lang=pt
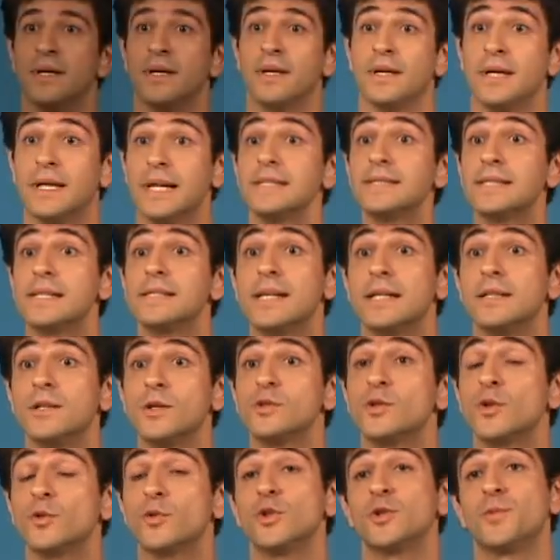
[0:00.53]
Graças a
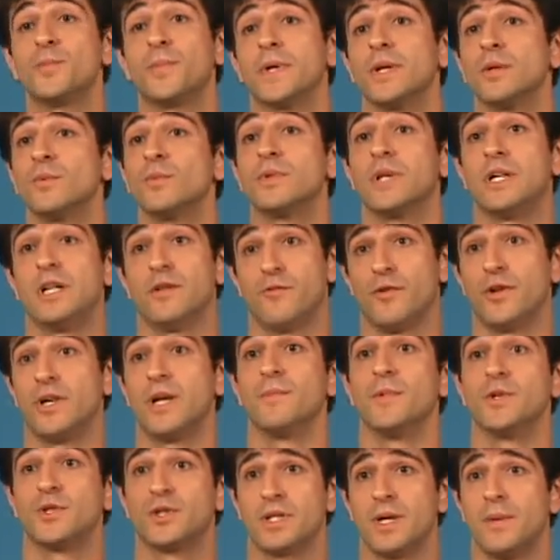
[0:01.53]
Deus eu estou esperando um
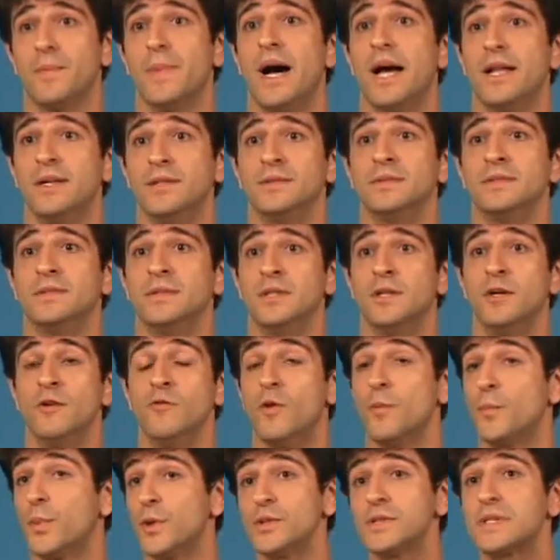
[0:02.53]
telefonema de trabalho.
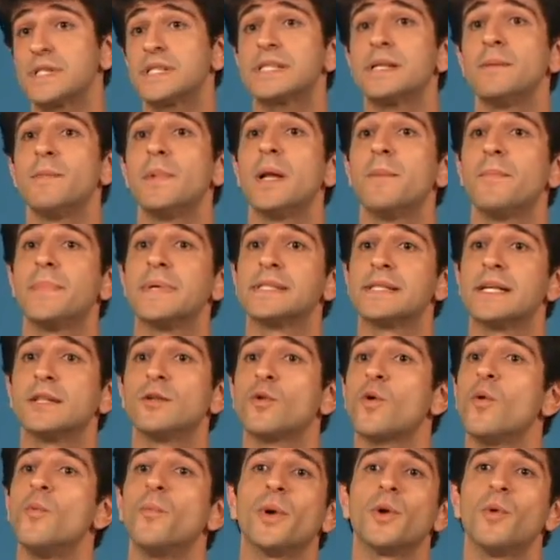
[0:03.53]
Foi por isso que semana passada
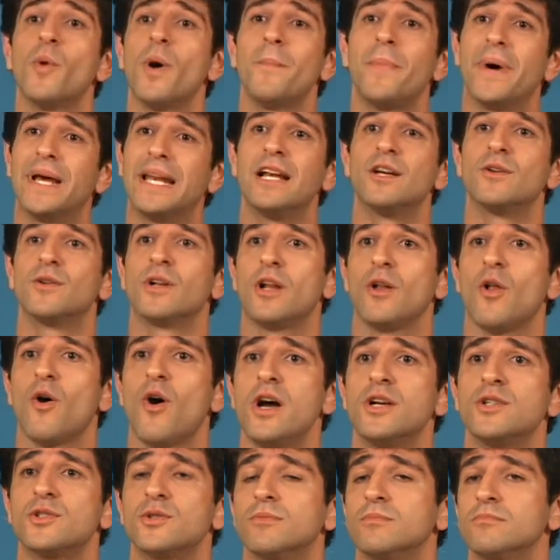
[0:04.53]
eu comprei um aparelho na
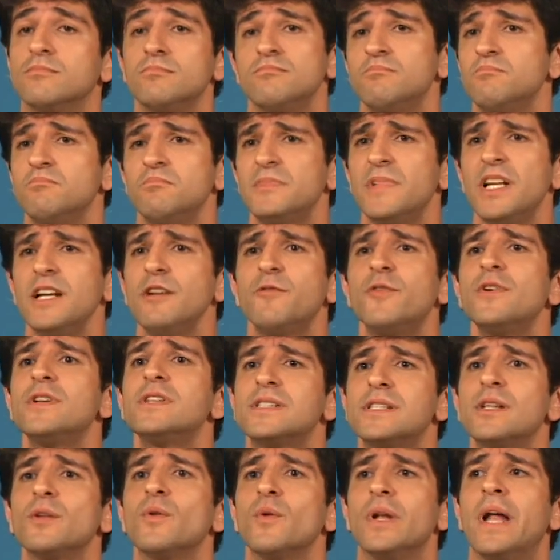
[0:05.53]
loja, um telefone
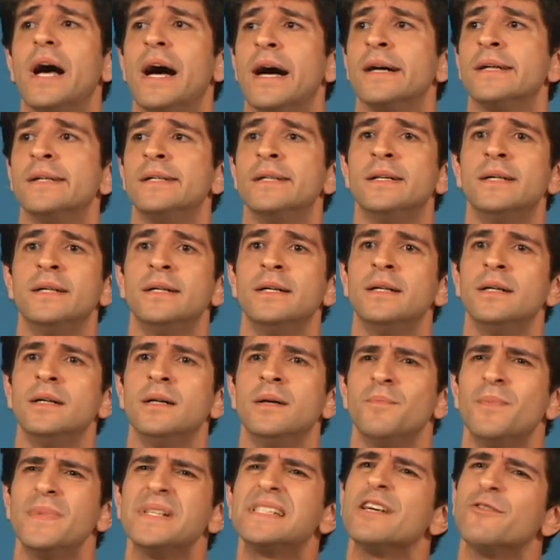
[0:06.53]
celular.
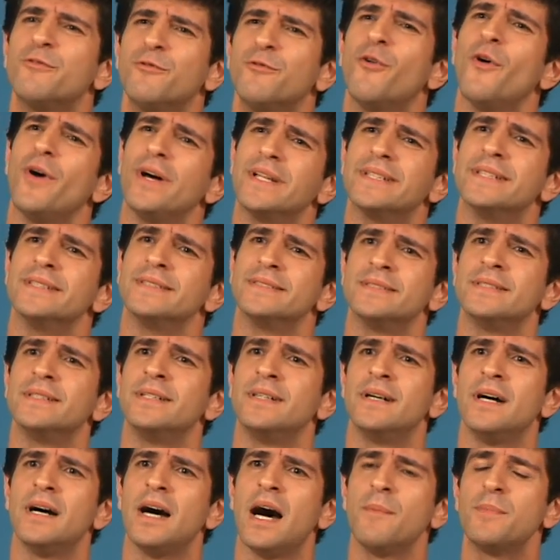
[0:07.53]
Mas é foda.
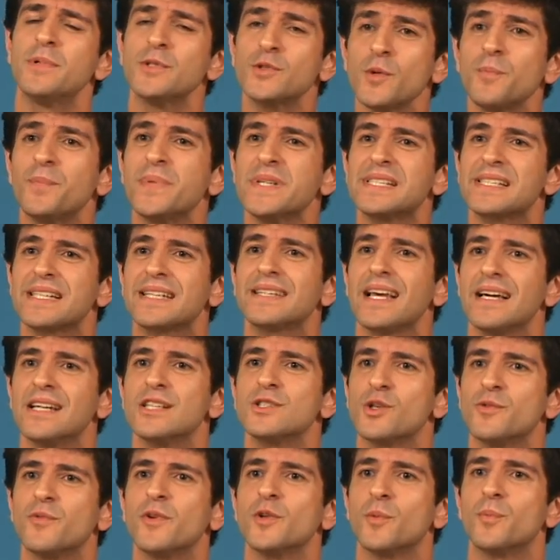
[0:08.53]
A pessoa pensa que está
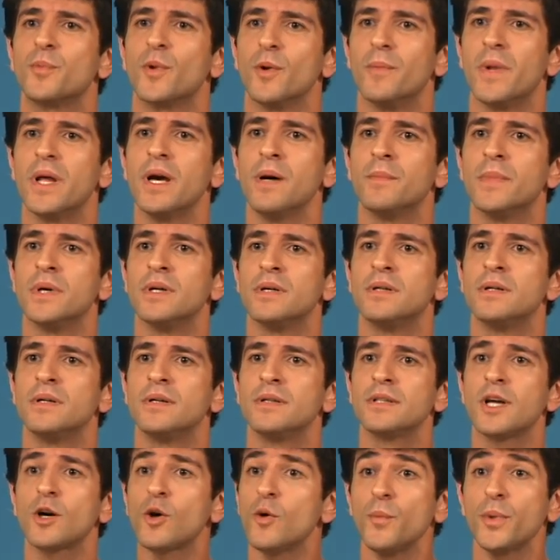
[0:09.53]
resolvendo o um problema,
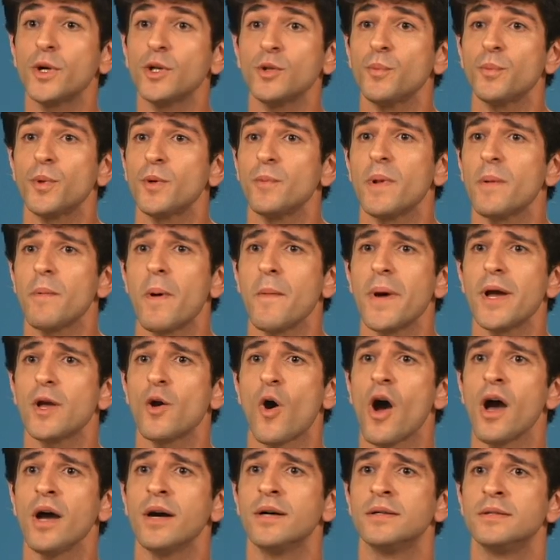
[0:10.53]
está comprando um problema
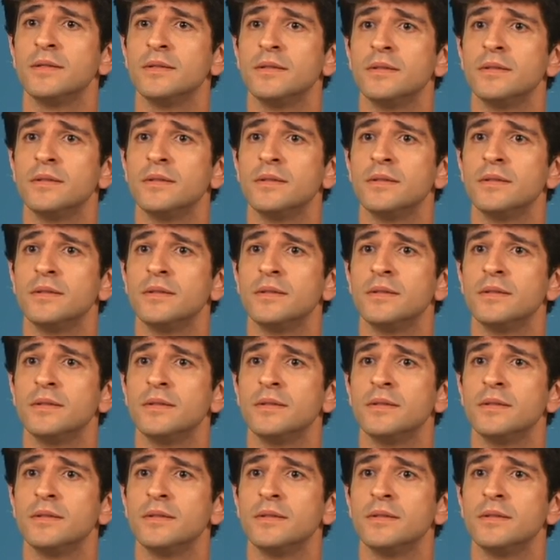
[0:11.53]
maior.